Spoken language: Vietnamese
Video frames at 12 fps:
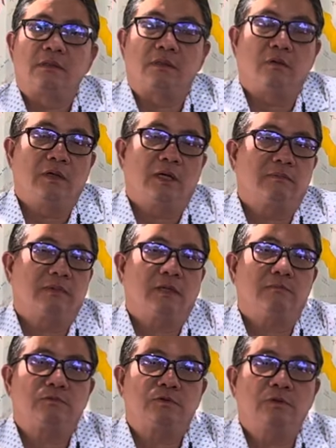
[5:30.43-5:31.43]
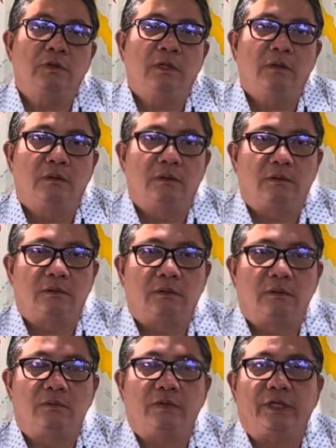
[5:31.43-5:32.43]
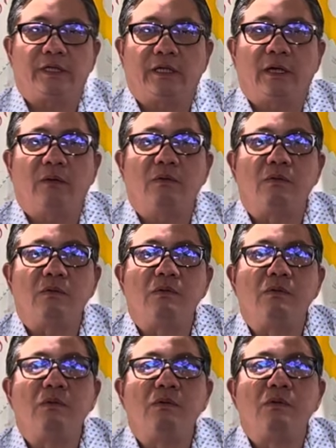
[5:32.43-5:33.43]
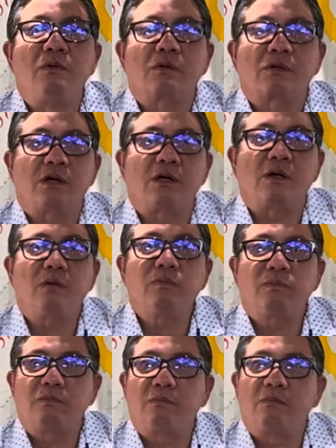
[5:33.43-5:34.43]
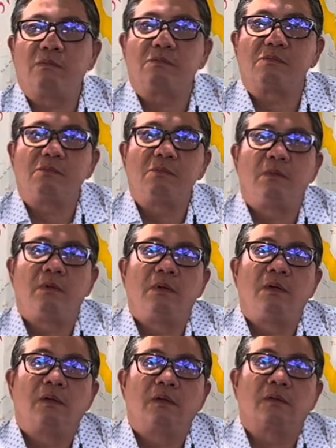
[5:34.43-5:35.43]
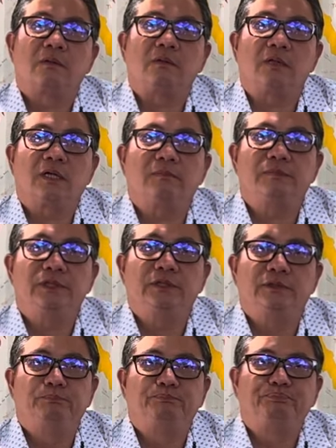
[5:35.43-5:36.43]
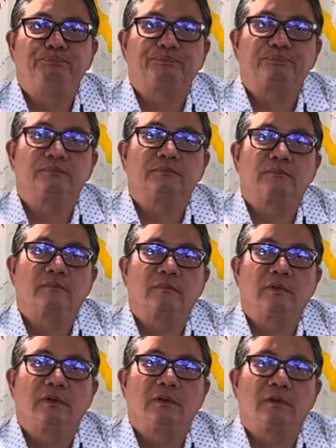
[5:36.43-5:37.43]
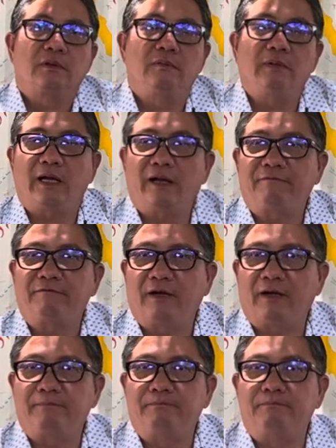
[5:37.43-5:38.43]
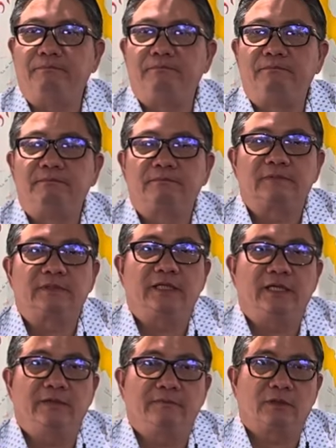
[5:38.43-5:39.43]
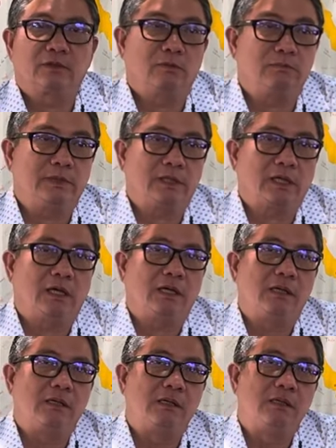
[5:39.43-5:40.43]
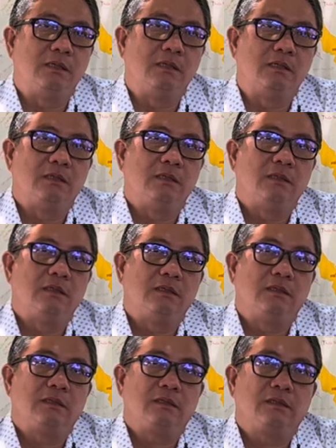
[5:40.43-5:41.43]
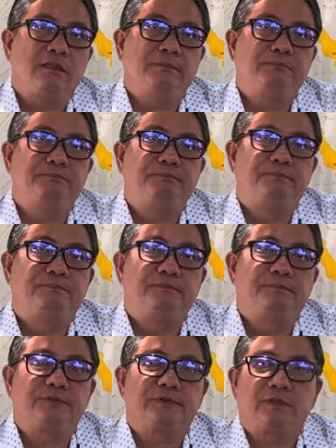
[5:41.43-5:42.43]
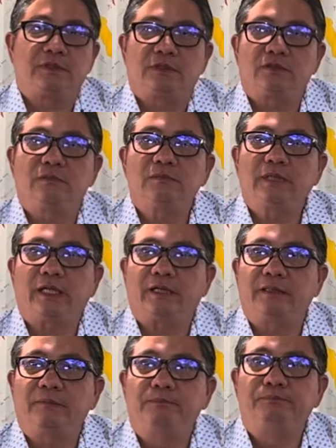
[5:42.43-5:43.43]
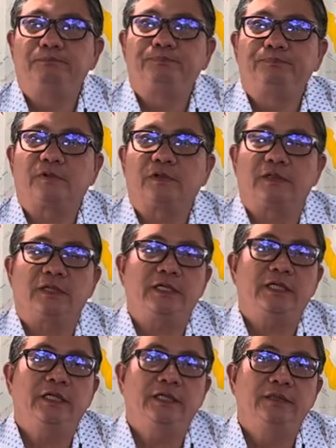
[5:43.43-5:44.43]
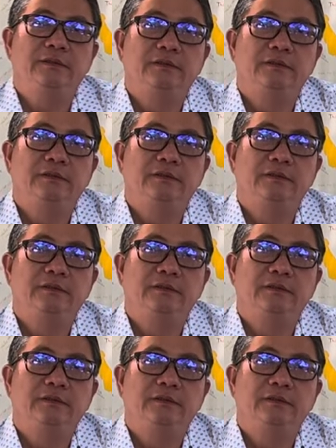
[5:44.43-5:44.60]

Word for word: Ngũ Long công chúa Quyền Châu con út của Long Dương cũng hạ phàm để mà cùng với con giúp cho chúng sanh cho thế giới